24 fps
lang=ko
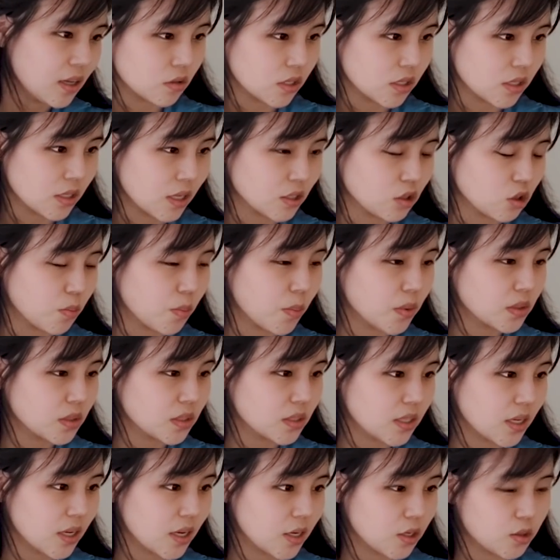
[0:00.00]
어, 일단 첫
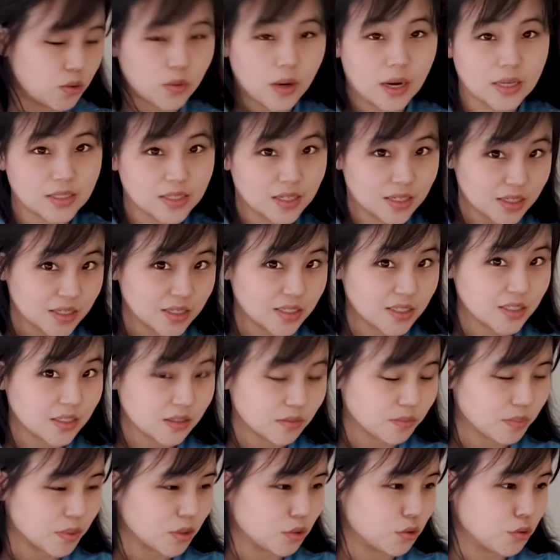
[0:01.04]
번째 그리고 가장
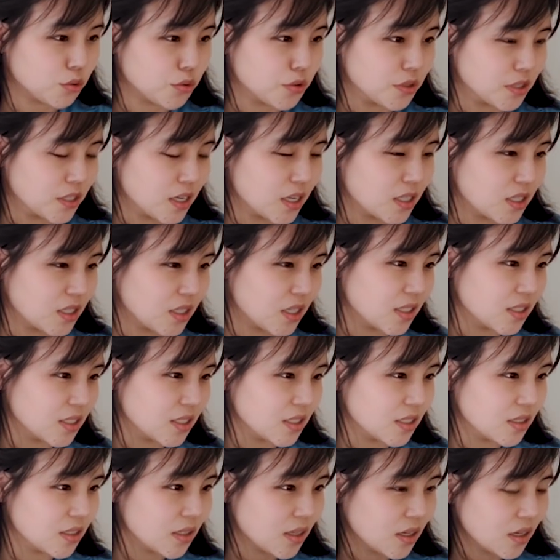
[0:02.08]
큰 비중을
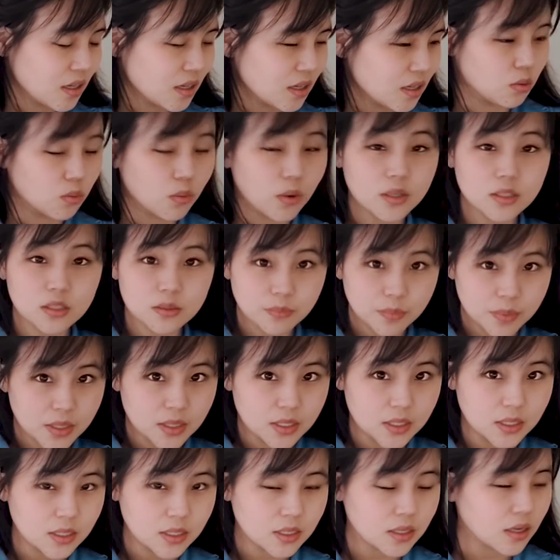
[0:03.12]
차지하는 이
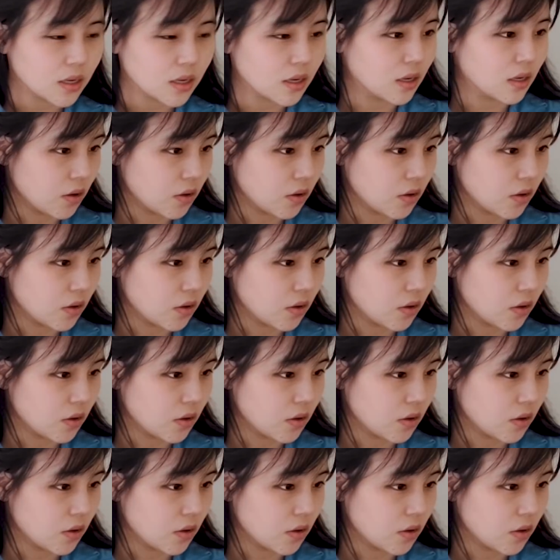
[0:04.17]
1P,